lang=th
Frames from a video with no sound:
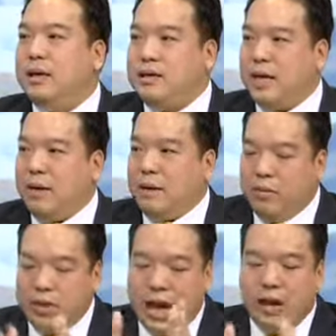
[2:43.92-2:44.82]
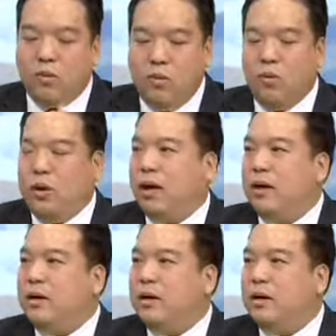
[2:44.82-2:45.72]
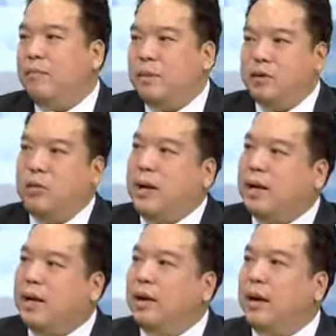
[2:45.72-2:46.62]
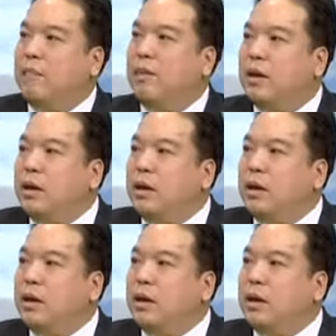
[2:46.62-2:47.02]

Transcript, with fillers: ครับ ใช่ครับคำว่าทางคู่เนี่ย ก็คือปัจจุบันเนี่ยนะครับ